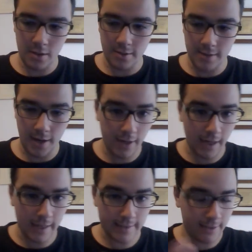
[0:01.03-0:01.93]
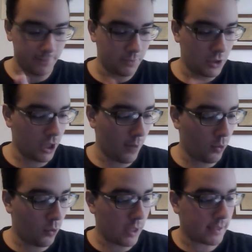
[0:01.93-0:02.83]
Salve ragazzi, ci siamo
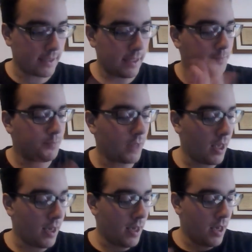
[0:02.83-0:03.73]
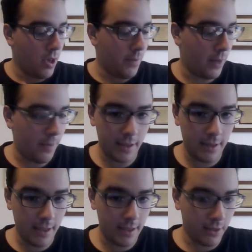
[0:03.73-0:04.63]
quasi, eh?
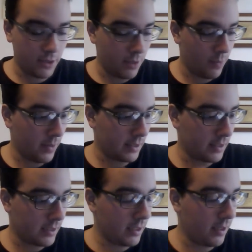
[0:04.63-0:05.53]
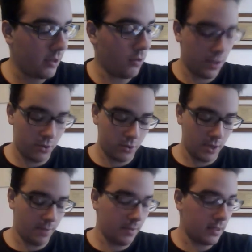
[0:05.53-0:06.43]
Prepartita, questa è prepartita di Juventus e
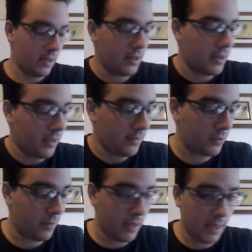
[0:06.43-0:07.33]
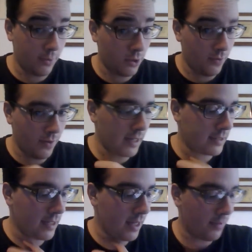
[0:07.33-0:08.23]
Real Madrid, speriamo di
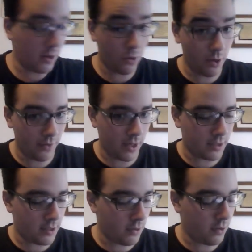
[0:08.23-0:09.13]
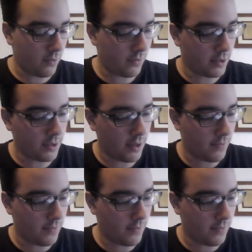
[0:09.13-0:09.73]
farcela, ma non è facile, non è facile.